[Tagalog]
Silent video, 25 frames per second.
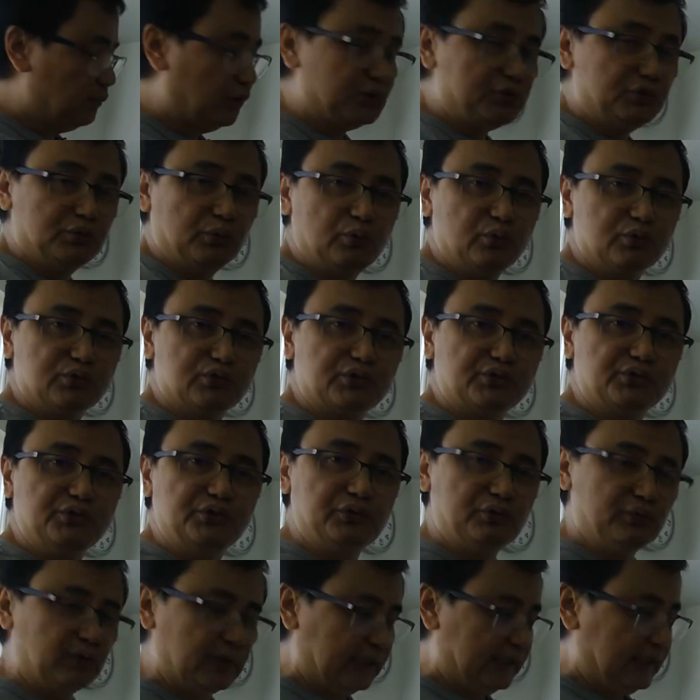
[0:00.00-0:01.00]
modulus.
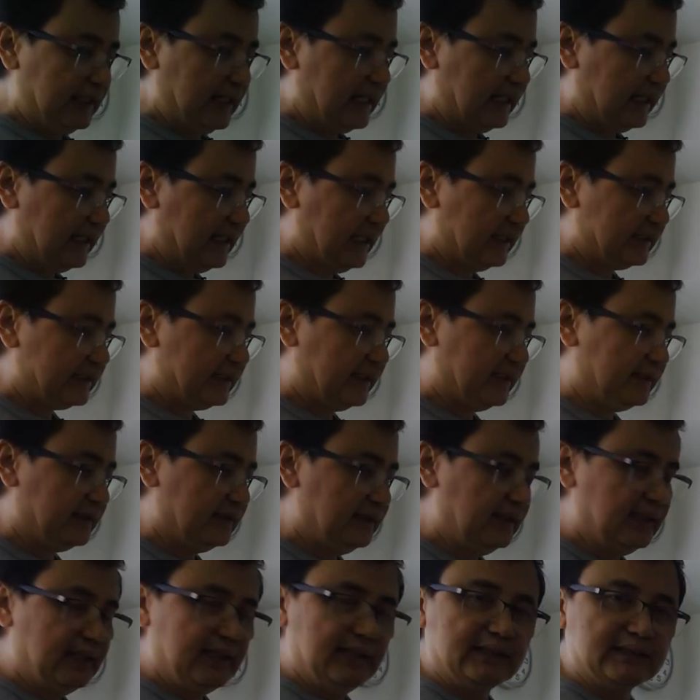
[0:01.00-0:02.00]
Yun yung kailangan
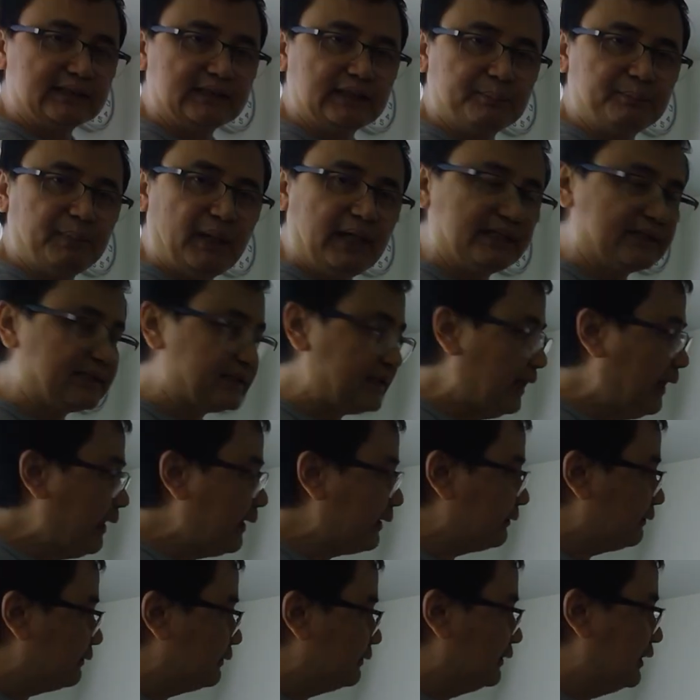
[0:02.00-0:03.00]
natin sa
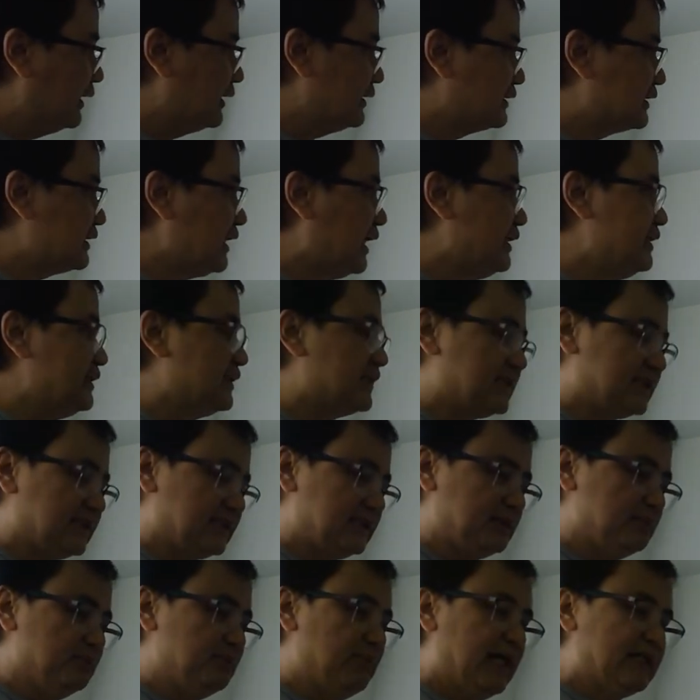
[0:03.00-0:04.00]
pag-select ng
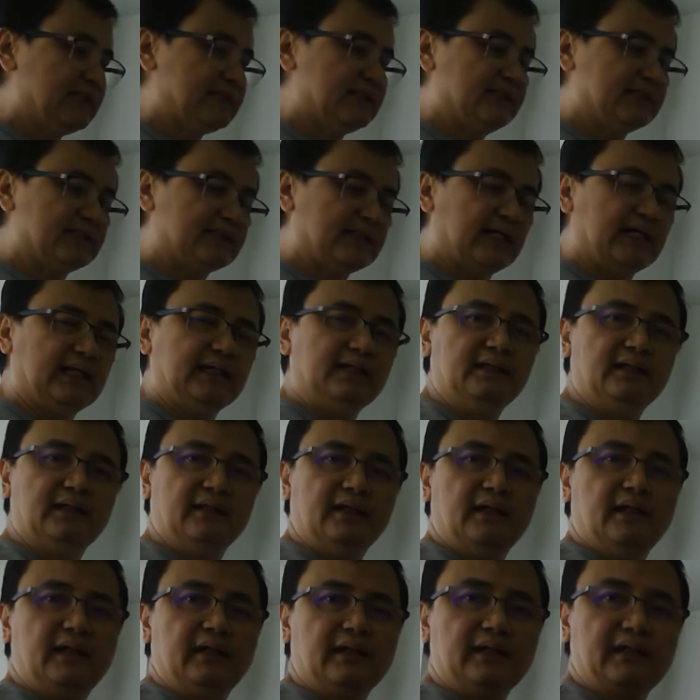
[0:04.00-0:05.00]
size base sa
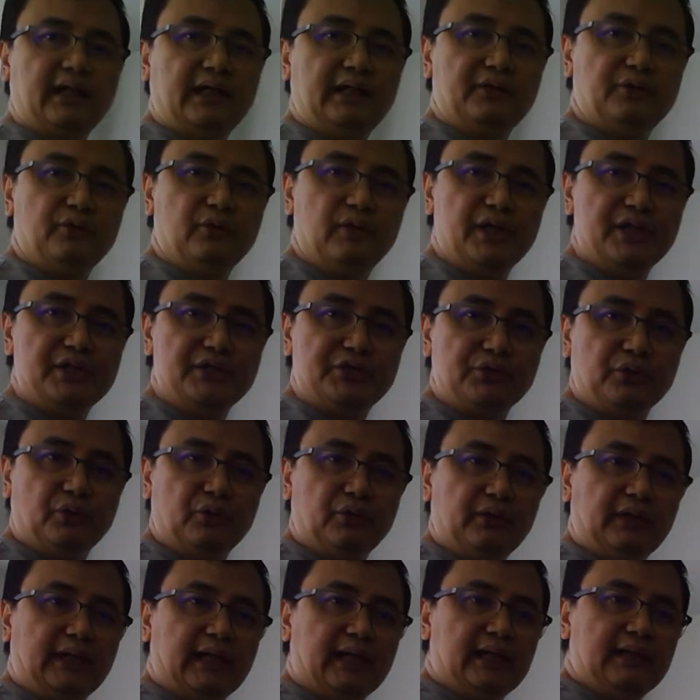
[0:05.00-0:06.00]

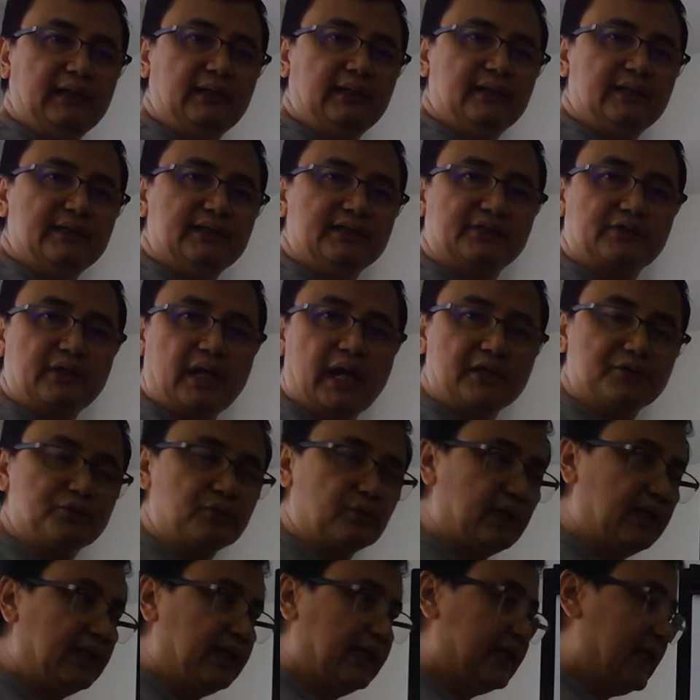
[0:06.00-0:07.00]
calculation ng
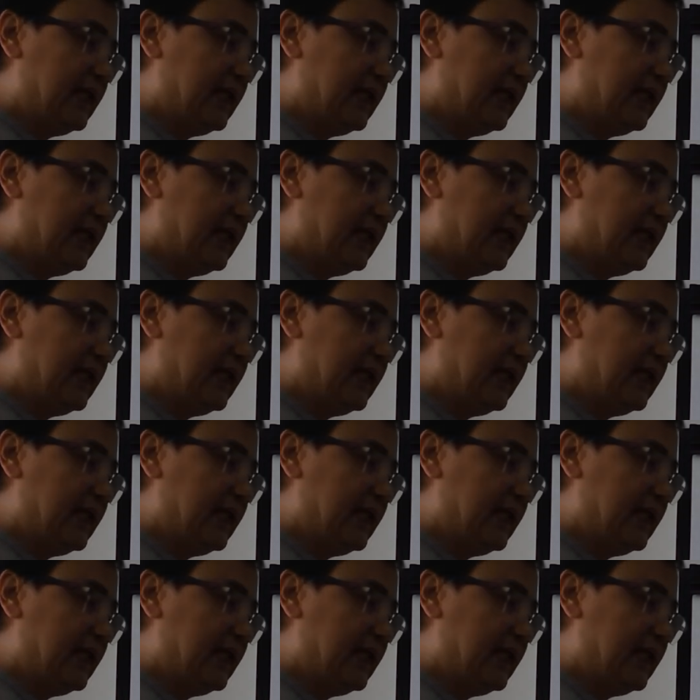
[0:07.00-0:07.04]
structural